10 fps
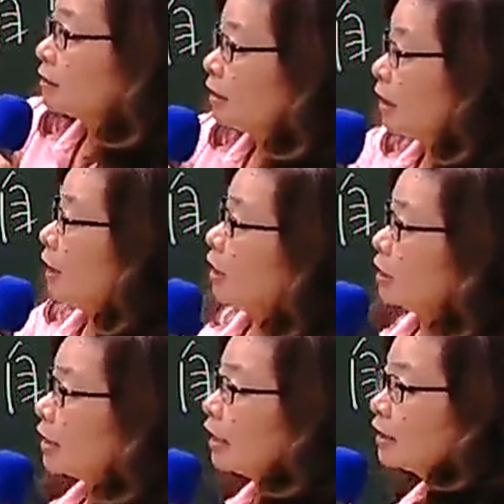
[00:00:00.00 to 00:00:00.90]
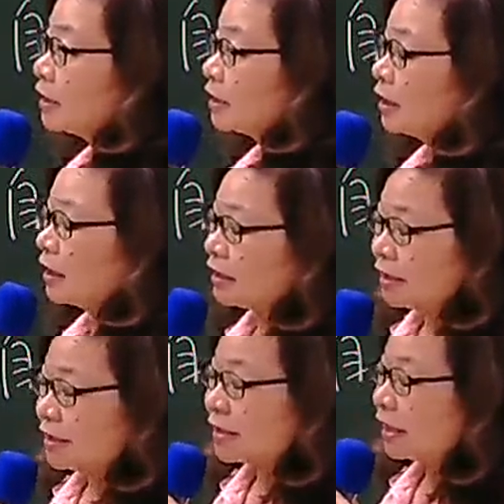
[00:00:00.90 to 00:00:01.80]
以产呃
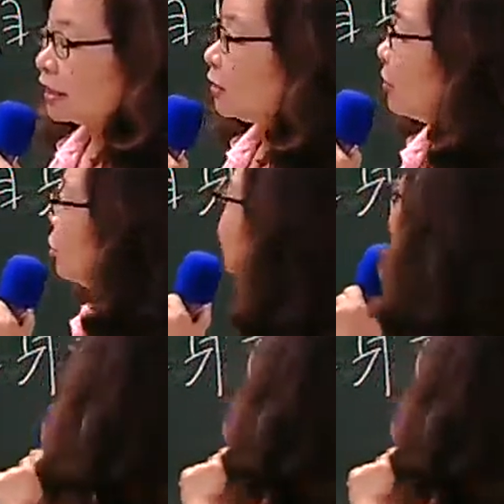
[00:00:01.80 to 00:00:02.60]
以家庭为中